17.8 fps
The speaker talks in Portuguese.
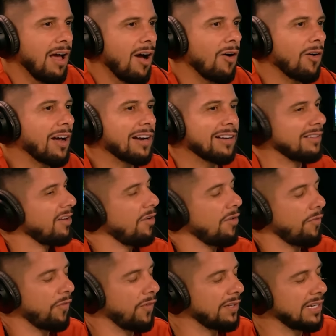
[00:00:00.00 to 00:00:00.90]
Aí o cara,
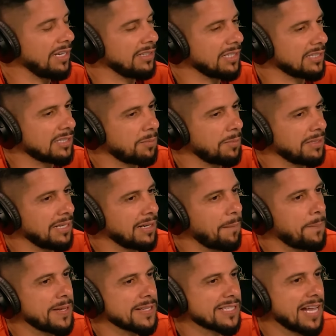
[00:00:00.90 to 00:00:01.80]
não, eu falei dessa
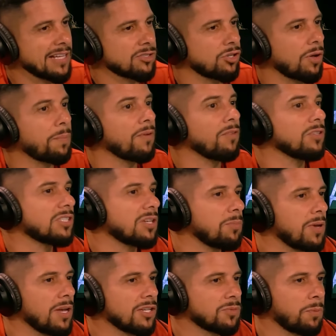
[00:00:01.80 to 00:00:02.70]
maneira pesada só para você
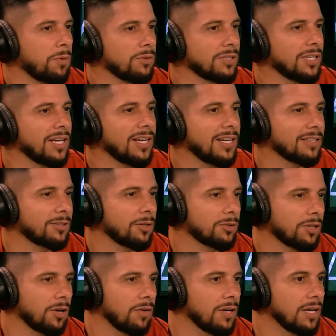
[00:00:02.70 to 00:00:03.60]
me responder, tal,
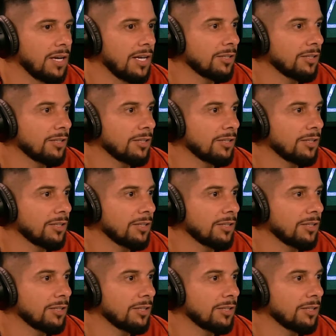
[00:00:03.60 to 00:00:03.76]
tal.